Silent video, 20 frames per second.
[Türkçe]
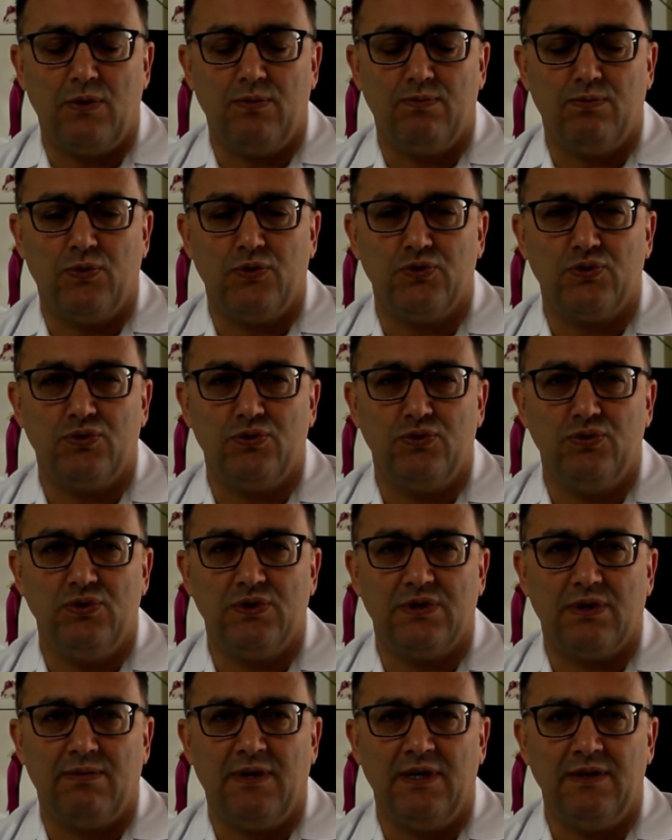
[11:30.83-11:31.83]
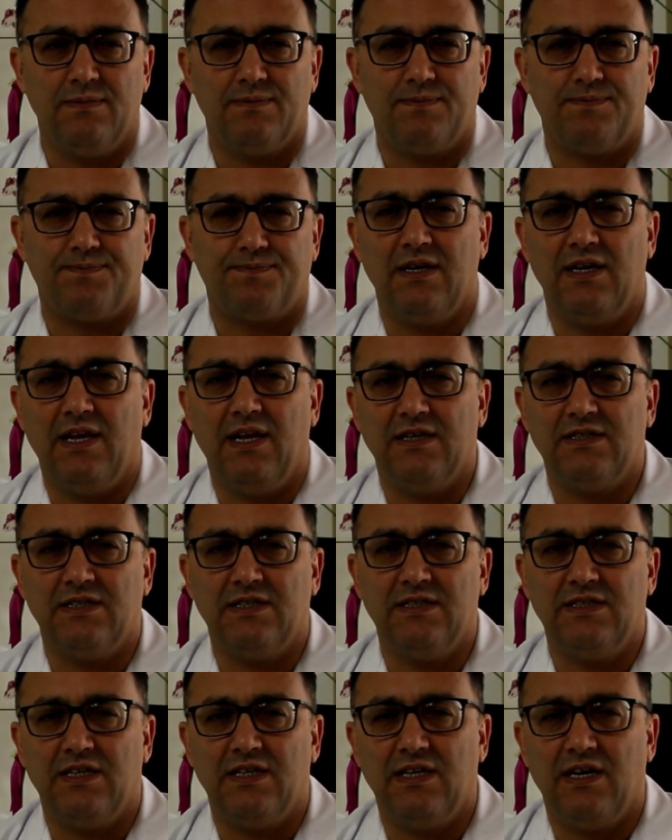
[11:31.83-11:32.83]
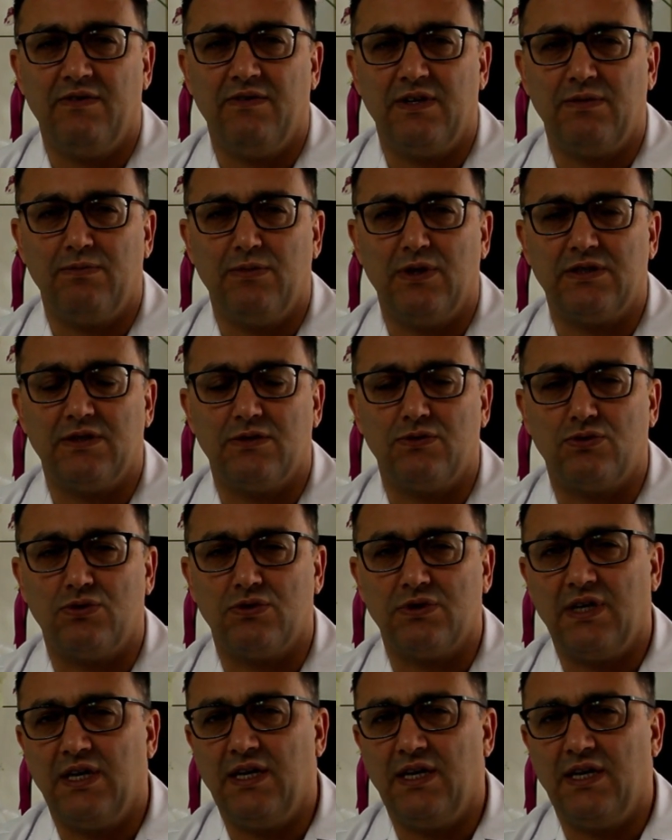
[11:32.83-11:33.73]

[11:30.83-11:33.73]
Ve bozulduğu zaman ilaçla tedavi etmeye çalışıyoruz.